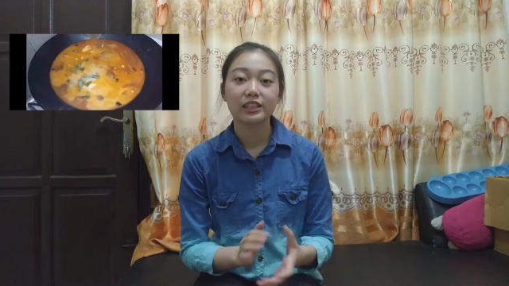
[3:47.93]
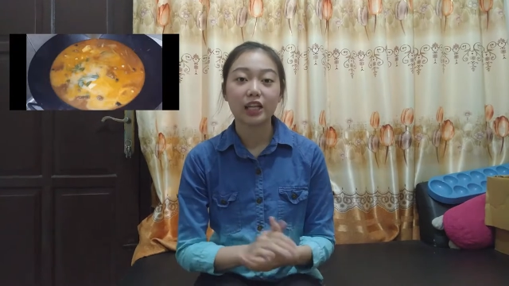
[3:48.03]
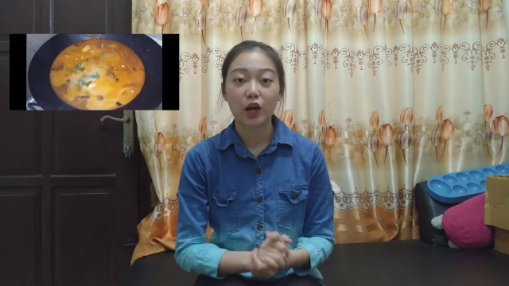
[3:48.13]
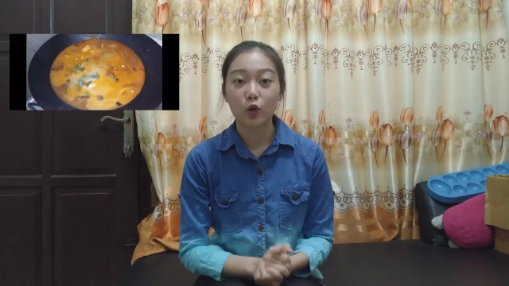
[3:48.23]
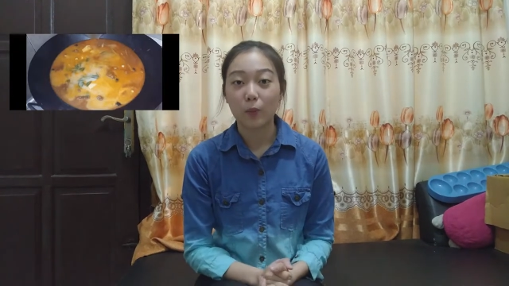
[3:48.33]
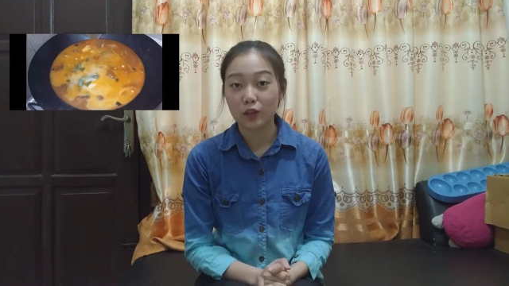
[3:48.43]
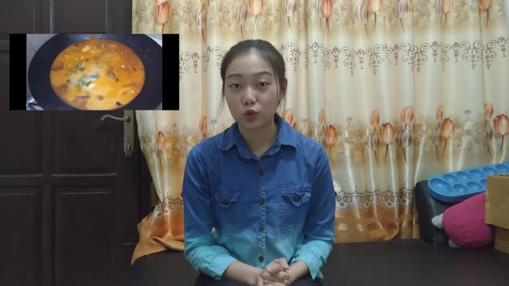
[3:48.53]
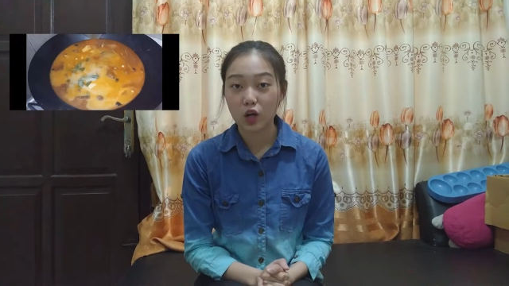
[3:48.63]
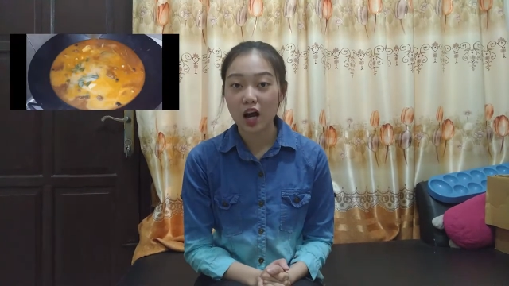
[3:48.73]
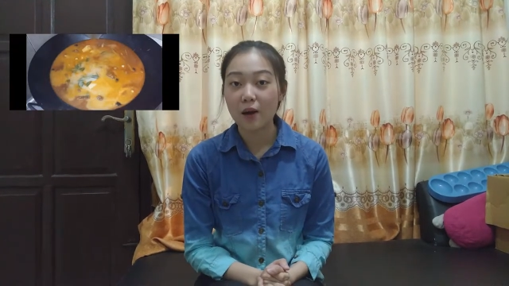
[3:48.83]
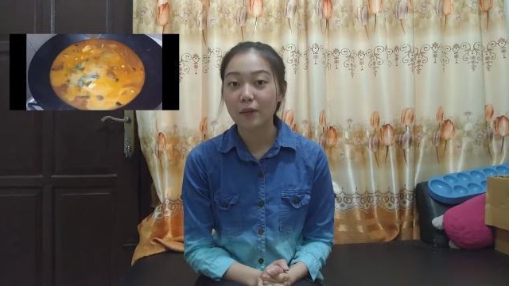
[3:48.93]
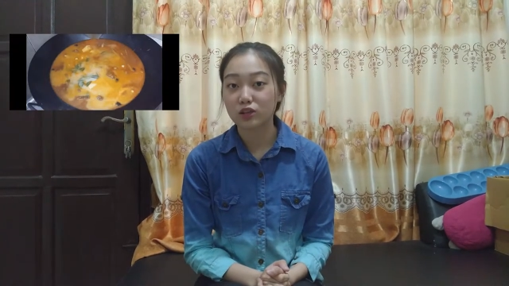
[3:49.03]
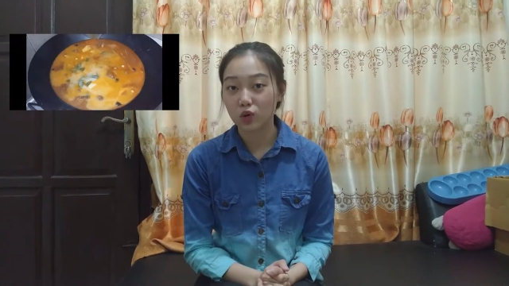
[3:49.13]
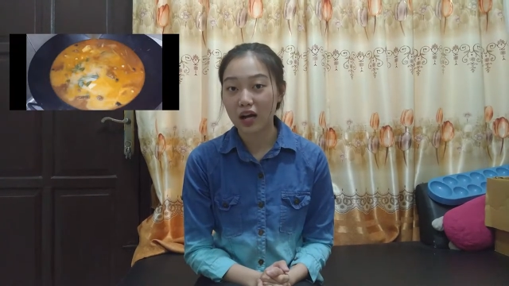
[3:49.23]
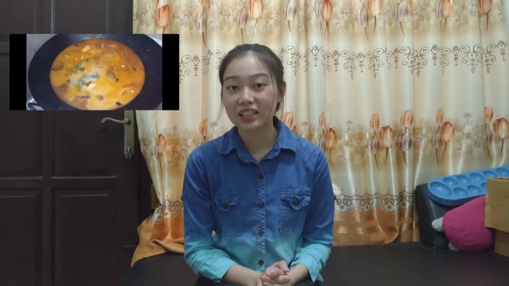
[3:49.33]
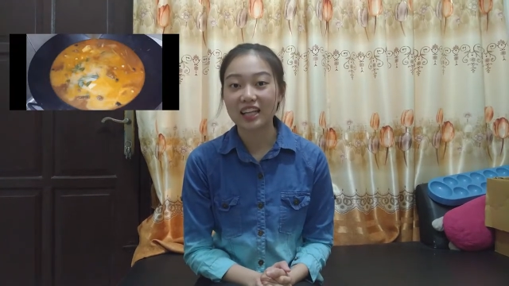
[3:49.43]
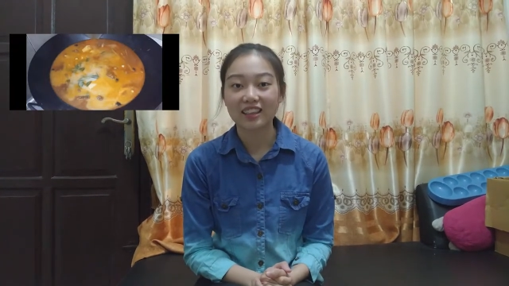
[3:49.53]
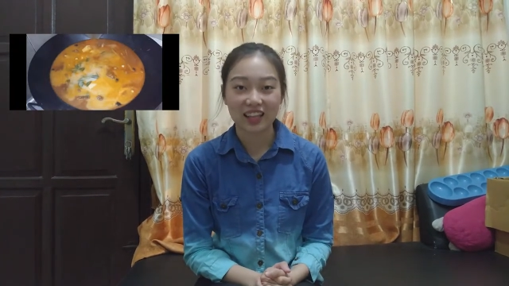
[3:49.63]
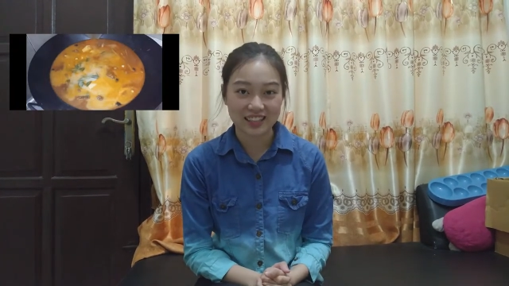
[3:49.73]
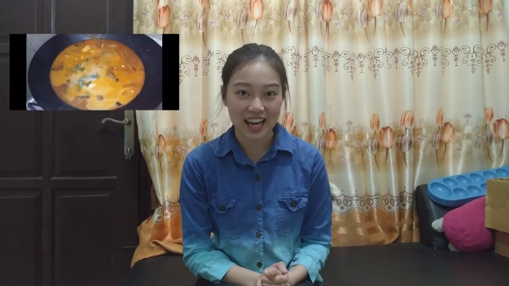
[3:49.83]
Jangan lupa juga masukkan
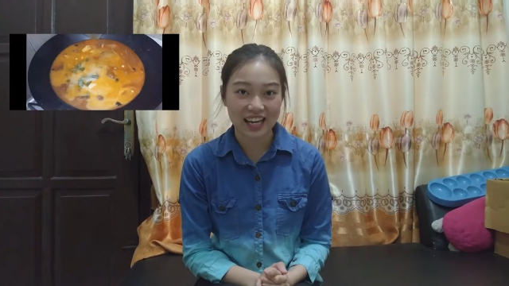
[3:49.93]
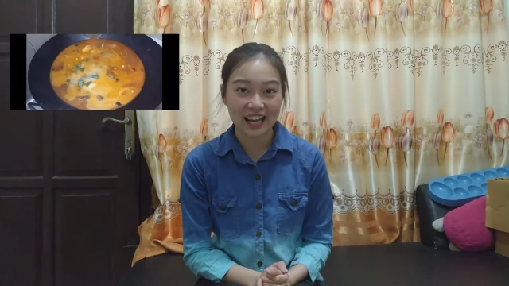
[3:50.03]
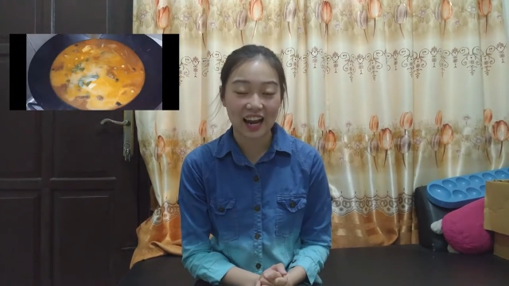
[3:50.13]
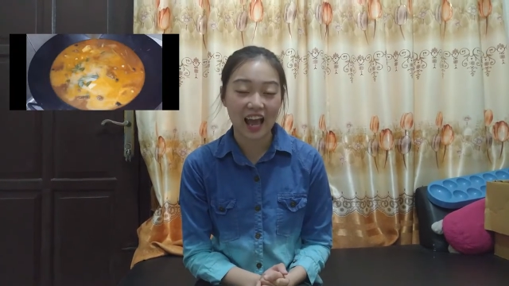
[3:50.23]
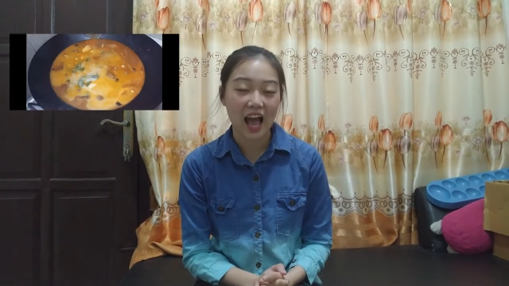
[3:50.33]
santan cair.